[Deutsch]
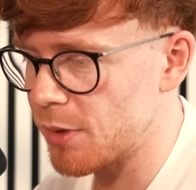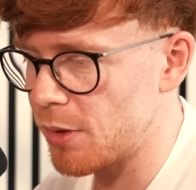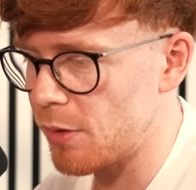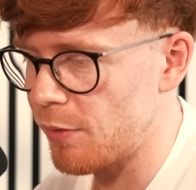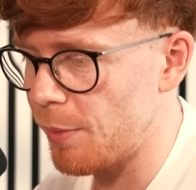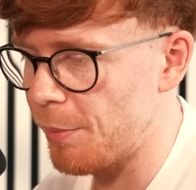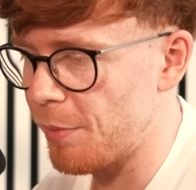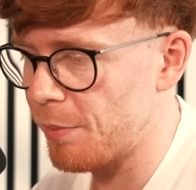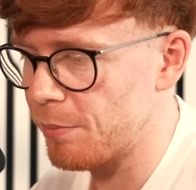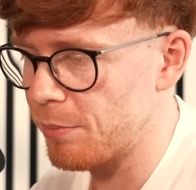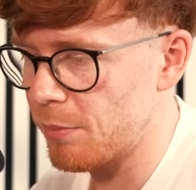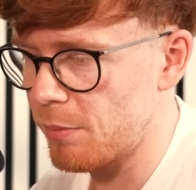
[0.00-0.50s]
Genau,
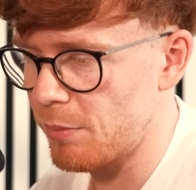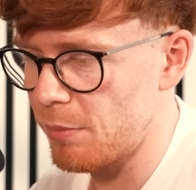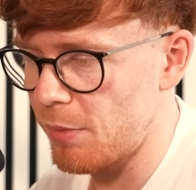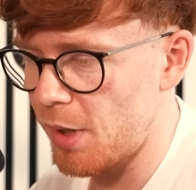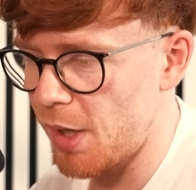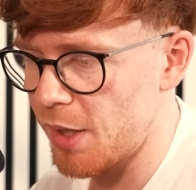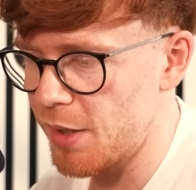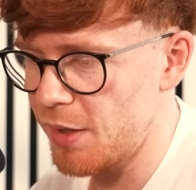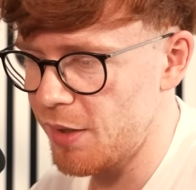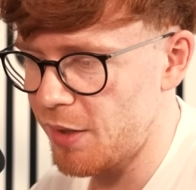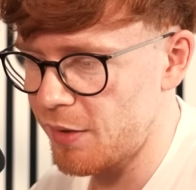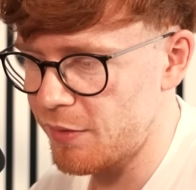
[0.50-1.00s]
wir,
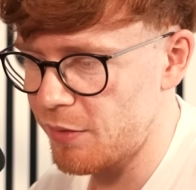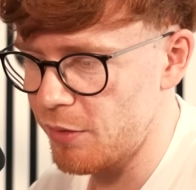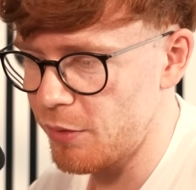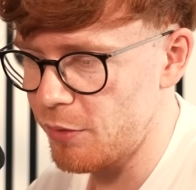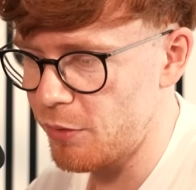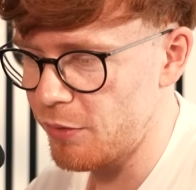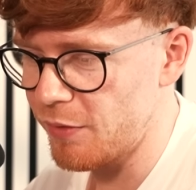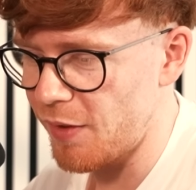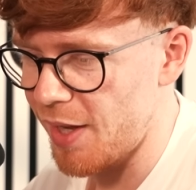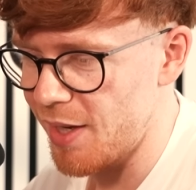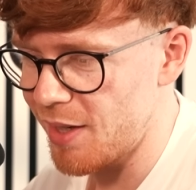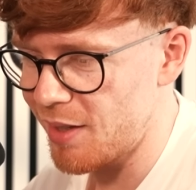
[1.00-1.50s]
eigentlich ist
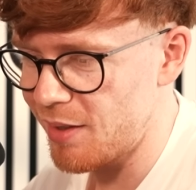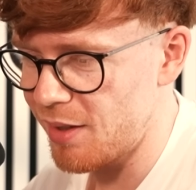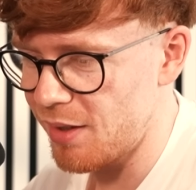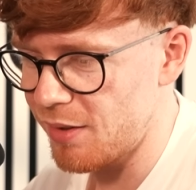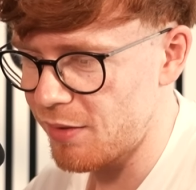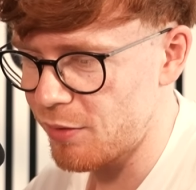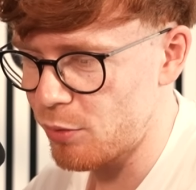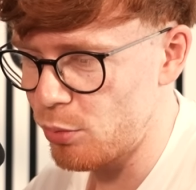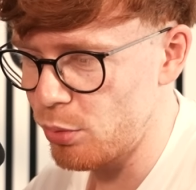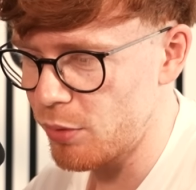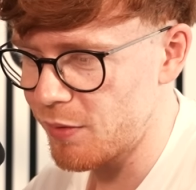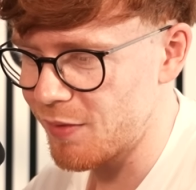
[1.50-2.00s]
uns allen klar,
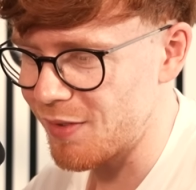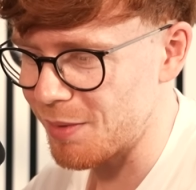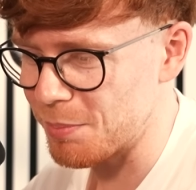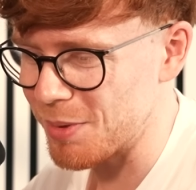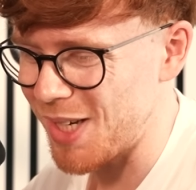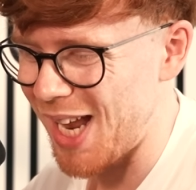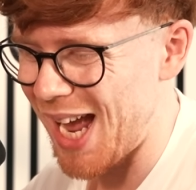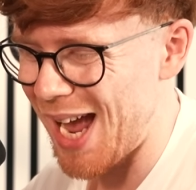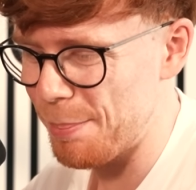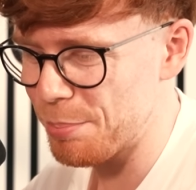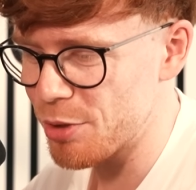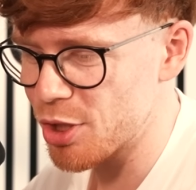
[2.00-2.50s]
dass kurz gesagt
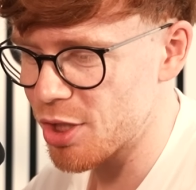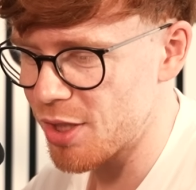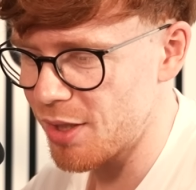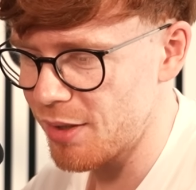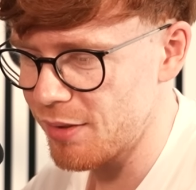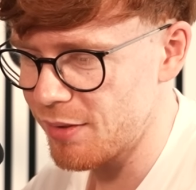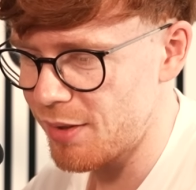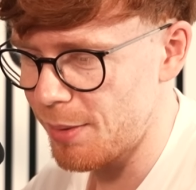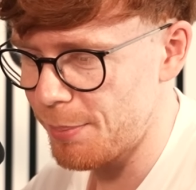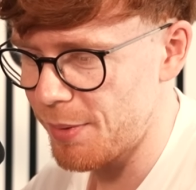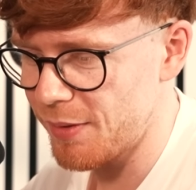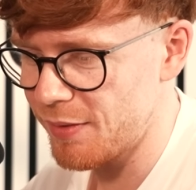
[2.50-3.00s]
mit
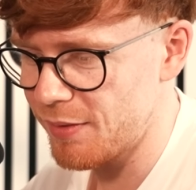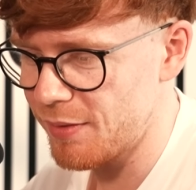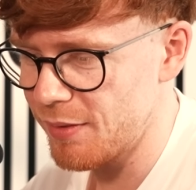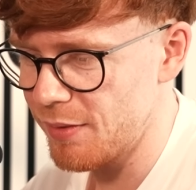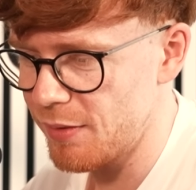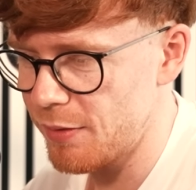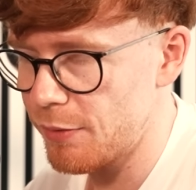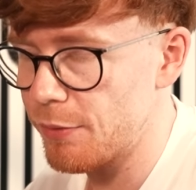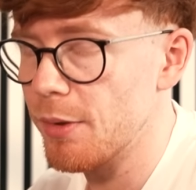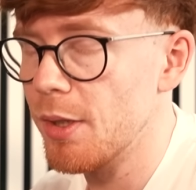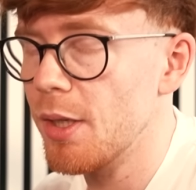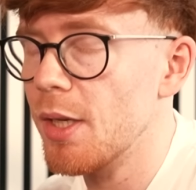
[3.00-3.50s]
Abstand der Beste
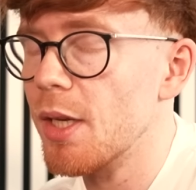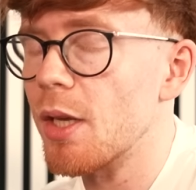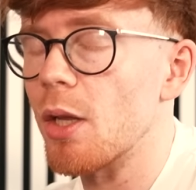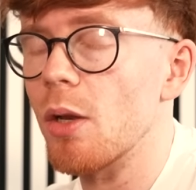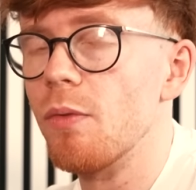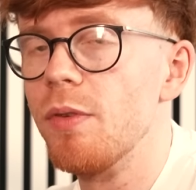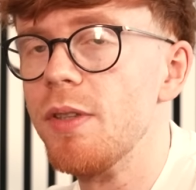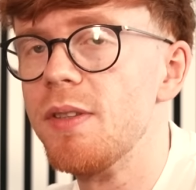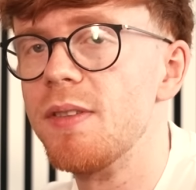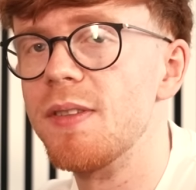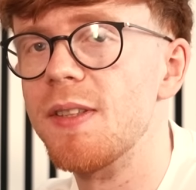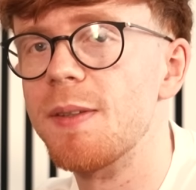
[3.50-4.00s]
ist.
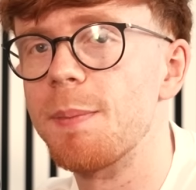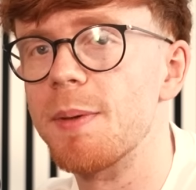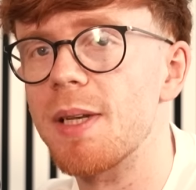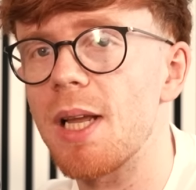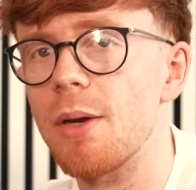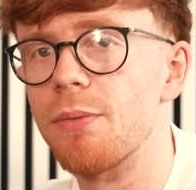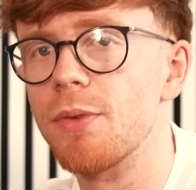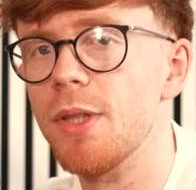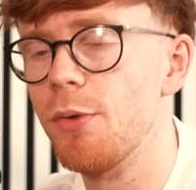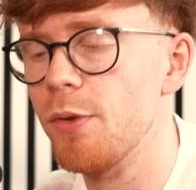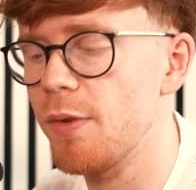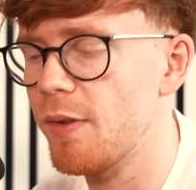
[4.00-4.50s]
Genau, wichtig ist, man
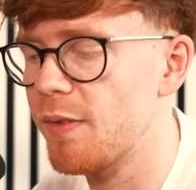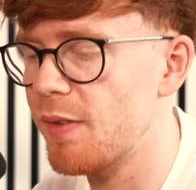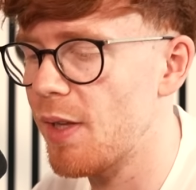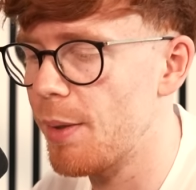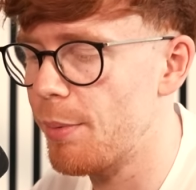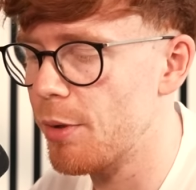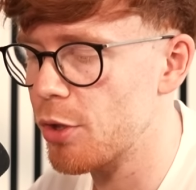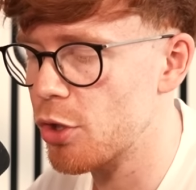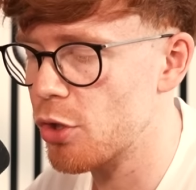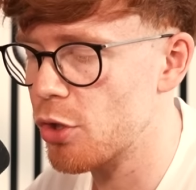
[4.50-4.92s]
darf nicht für sich selber